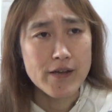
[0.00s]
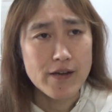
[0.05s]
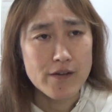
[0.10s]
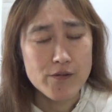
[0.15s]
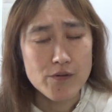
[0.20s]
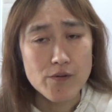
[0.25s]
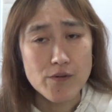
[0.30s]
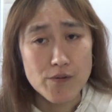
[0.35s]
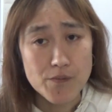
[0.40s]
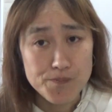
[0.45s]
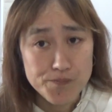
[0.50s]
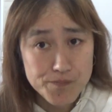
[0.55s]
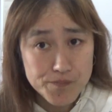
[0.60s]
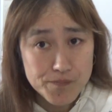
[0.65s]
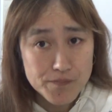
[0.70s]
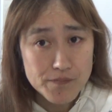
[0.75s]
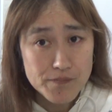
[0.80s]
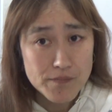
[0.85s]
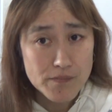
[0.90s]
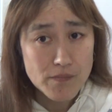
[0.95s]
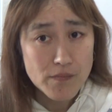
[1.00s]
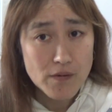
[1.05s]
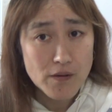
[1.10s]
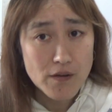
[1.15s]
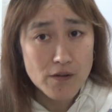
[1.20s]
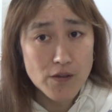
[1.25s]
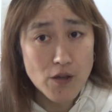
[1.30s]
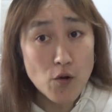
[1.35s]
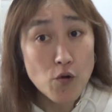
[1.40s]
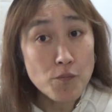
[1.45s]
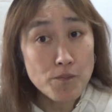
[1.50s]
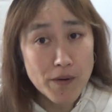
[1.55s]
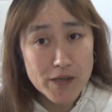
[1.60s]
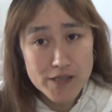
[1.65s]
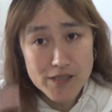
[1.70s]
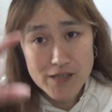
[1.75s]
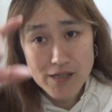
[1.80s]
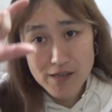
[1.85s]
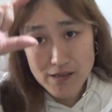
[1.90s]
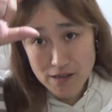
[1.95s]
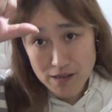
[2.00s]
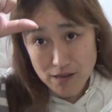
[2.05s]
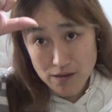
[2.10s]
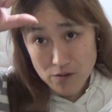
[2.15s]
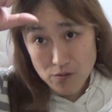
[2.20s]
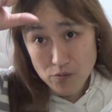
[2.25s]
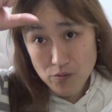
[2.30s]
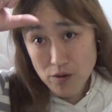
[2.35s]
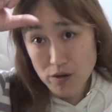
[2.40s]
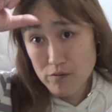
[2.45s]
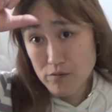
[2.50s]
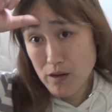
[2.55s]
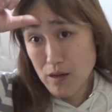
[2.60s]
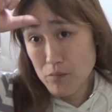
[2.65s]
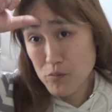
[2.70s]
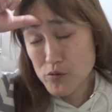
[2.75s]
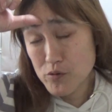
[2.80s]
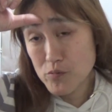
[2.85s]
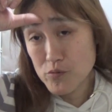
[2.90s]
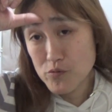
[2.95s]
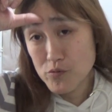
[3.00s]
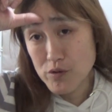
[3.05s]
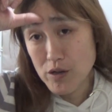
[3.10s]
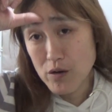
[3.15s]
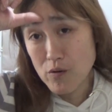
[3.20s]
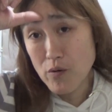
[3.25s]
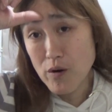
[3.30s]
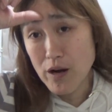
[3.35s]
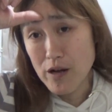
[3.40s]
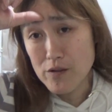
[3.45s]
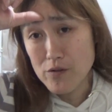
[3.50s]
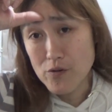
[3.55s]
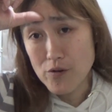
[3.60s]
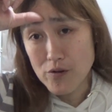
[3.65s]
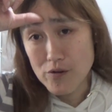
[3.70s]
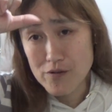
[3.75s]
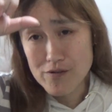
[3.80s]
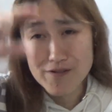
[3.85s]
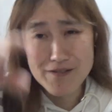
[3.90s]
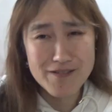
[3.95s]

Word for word: あのー、デコッパチさんでね、これぐらいもともとデコがあんのよ。